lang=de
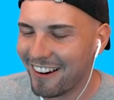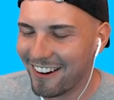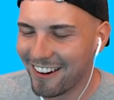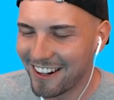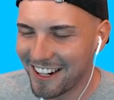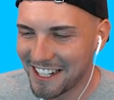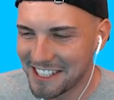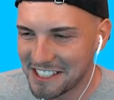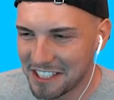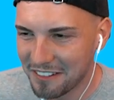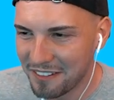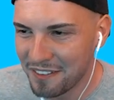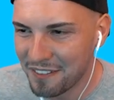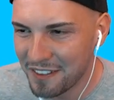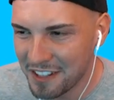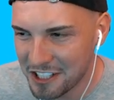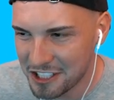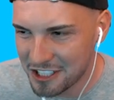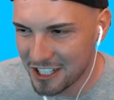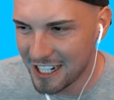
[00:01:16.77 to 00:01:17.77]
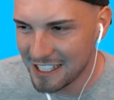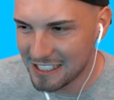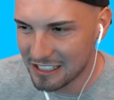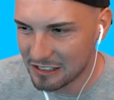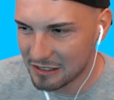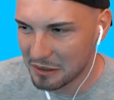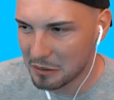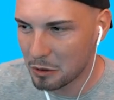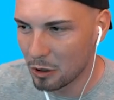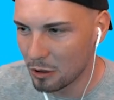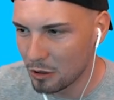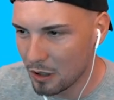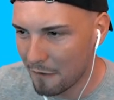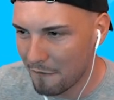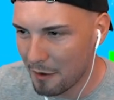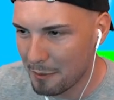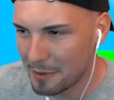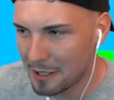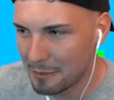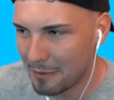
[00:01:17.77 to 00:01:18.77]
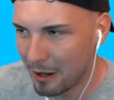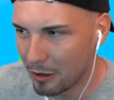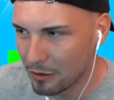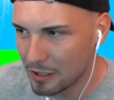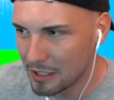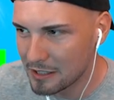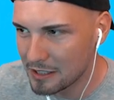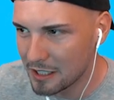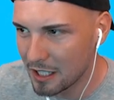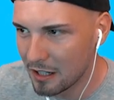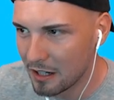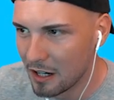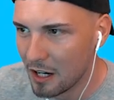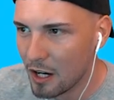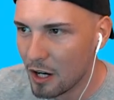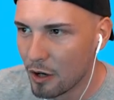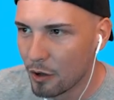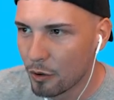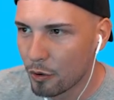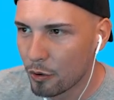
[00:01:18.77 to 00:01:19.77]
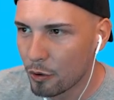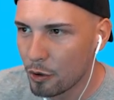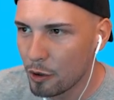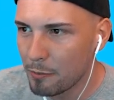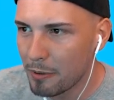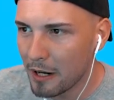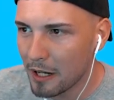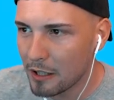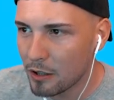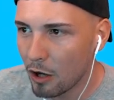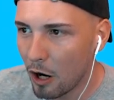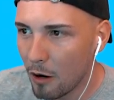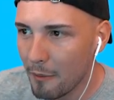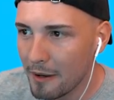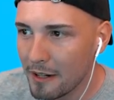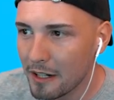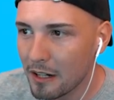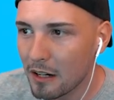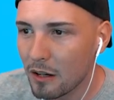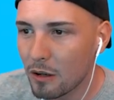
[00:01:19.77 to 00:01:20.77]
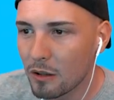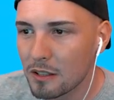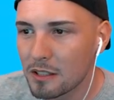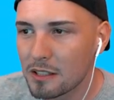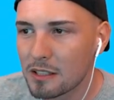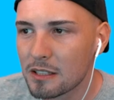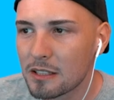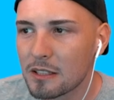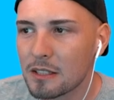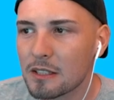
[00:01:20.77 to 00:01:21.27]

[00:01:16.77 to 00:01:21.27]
okay, sieht auf jeden Fall nicht schlecht aus. Also gucken, ob wir mit dem Auto jetzt hier rüberkommen und...